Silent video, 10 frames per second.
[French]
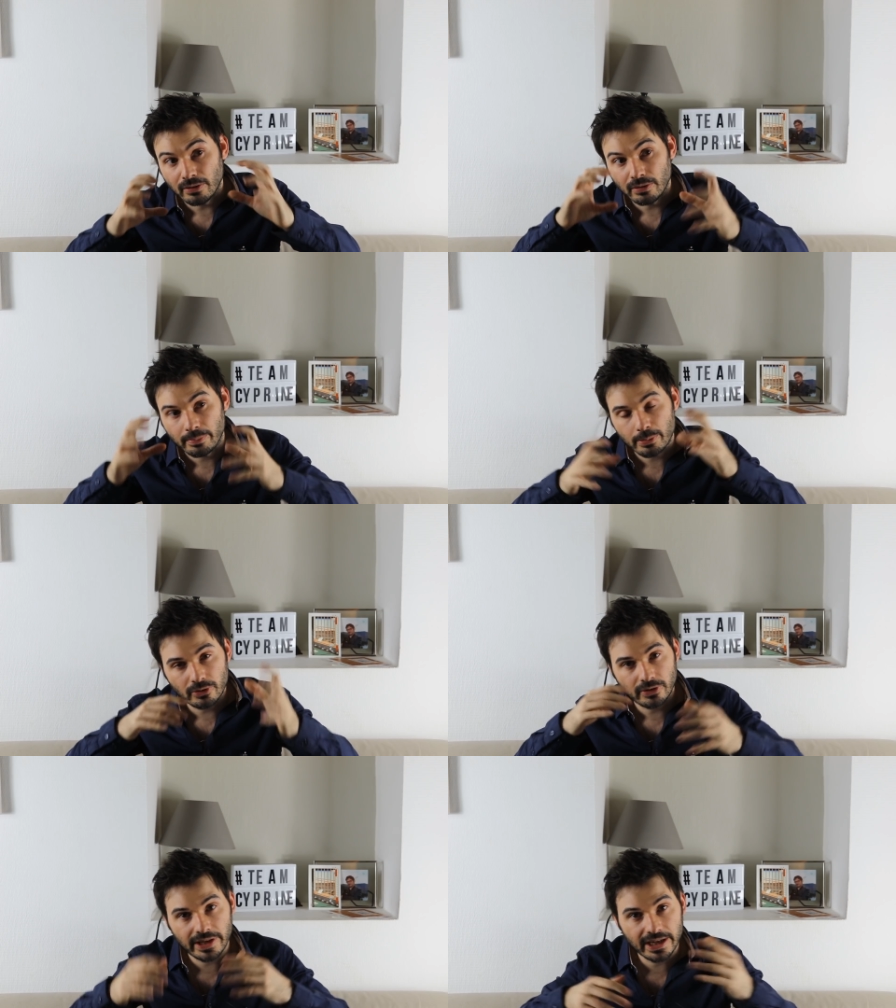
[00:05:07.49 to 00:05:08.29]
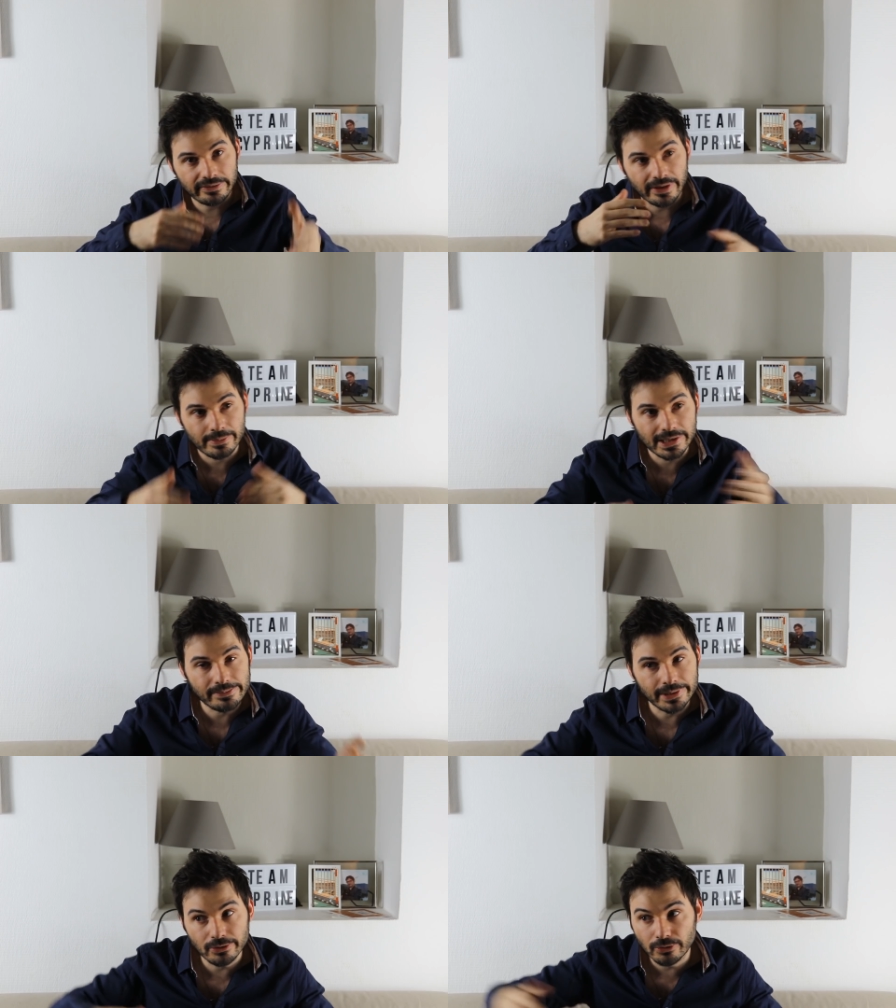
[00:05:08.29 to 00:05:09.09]
après on en arrive à un
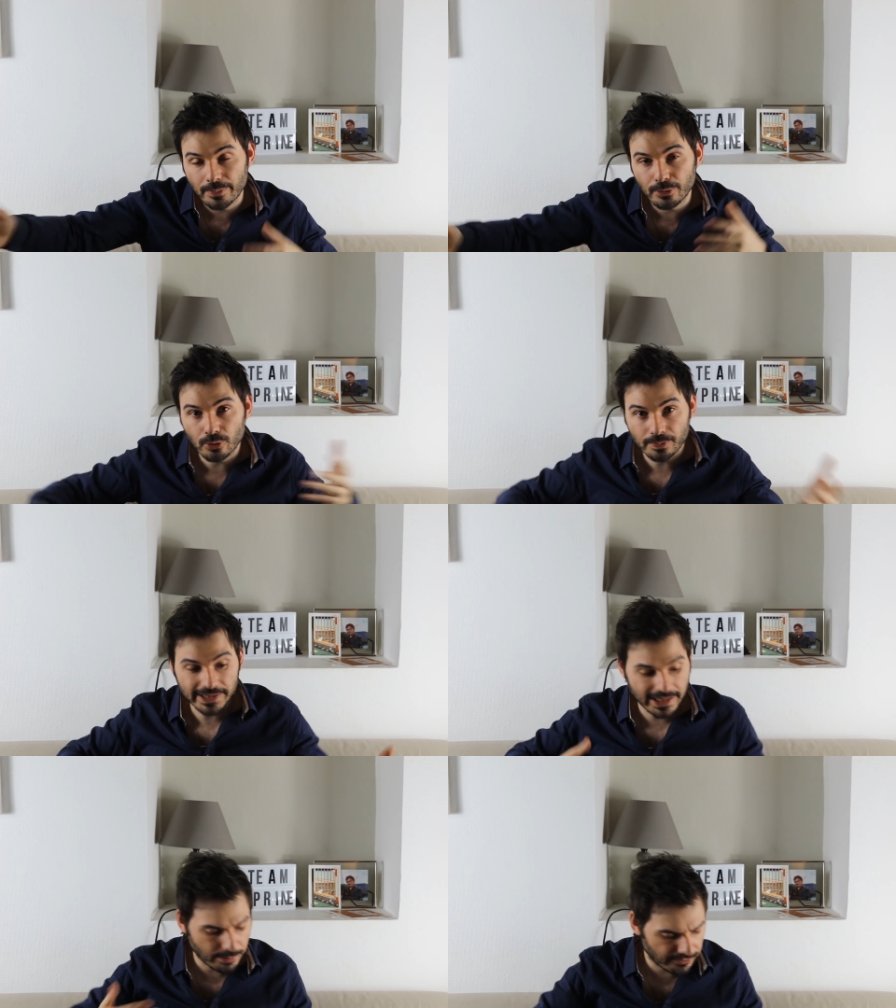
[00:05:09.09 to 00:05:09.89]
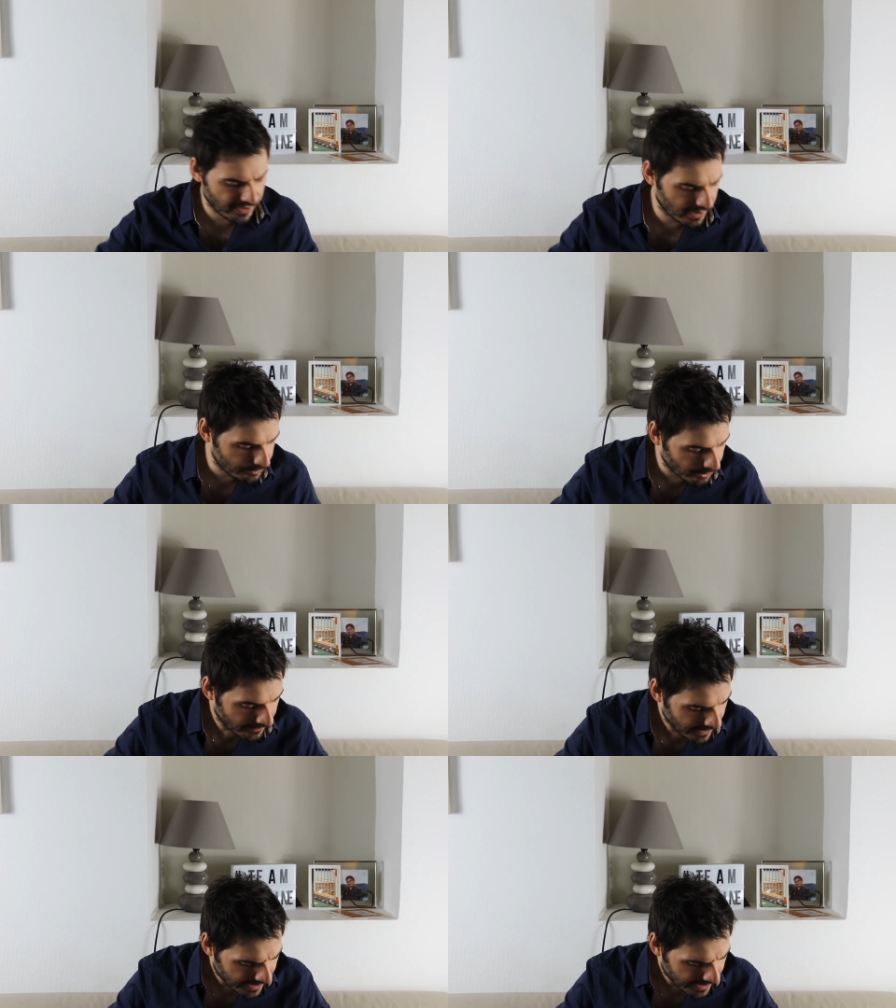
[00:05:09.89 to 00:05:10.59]
méli-mélo un peu compliqué pour faire l'amour.